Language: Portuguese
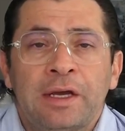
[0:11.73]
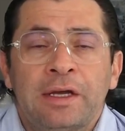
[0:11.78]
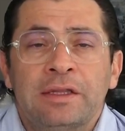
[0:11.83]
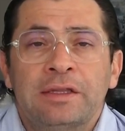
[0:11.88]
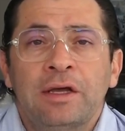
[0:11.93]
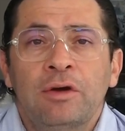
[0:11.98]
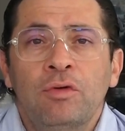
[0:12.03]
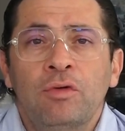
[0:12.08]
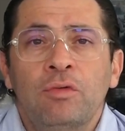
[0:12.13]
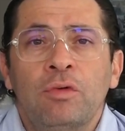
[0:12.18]

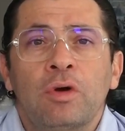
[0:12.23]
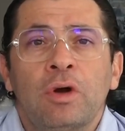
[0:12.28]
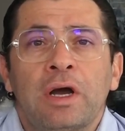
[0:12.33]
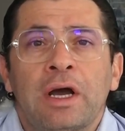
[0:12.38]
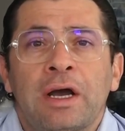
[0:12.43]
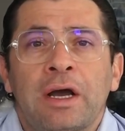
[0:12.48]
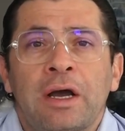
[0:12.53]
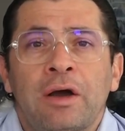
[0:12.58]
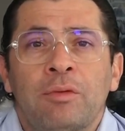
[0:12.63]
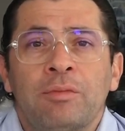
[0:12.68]
Então,
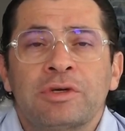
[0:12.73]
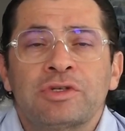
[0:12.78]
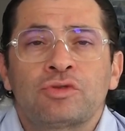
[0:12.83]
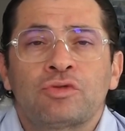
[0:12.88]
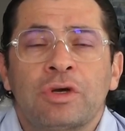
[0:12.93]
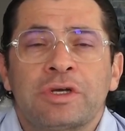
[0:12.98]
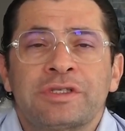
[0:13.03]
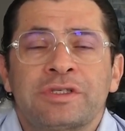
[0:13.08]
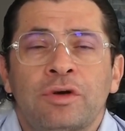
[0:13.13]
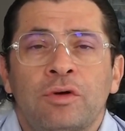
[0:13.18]
é uma
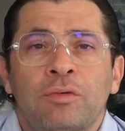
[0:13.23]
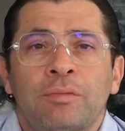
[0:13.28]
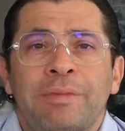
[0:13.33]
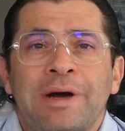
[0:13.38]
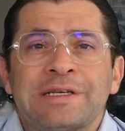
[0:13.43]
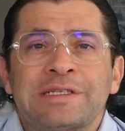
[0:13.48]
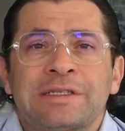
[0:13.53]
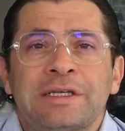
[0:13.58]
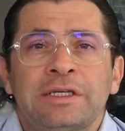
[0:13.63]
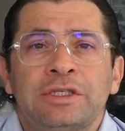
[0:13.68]
situação
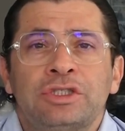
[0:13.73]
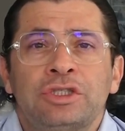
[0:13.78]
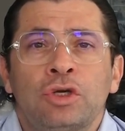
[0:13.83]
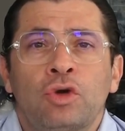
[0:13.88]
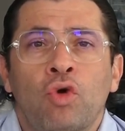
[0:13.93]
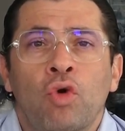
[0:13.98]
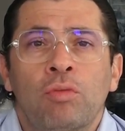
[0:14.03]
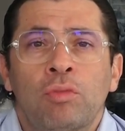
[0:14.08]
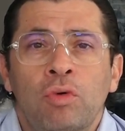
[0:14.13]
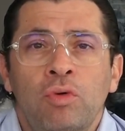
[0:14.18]
bastante
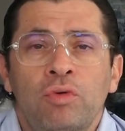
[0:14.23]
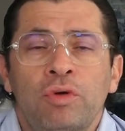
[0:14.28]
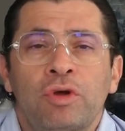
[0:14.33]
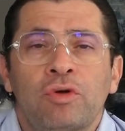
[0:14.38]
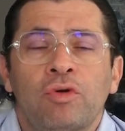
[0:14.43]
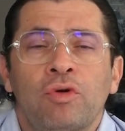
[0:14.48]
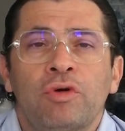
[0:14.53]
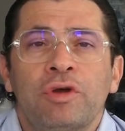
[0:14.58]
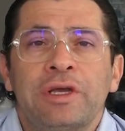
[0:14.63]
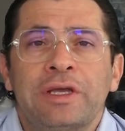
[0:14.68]
comum e
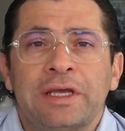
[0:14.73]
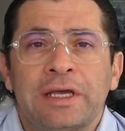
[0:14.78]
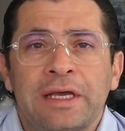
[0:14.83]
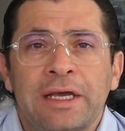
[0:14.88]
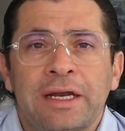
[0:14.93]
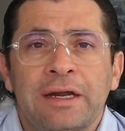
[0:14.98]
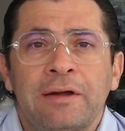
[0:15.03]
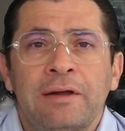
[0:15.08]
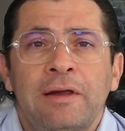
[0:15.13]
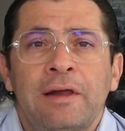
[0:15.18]

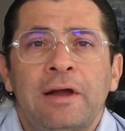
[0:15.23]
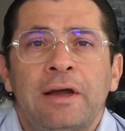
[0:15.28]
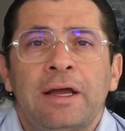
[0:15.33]
corriqueira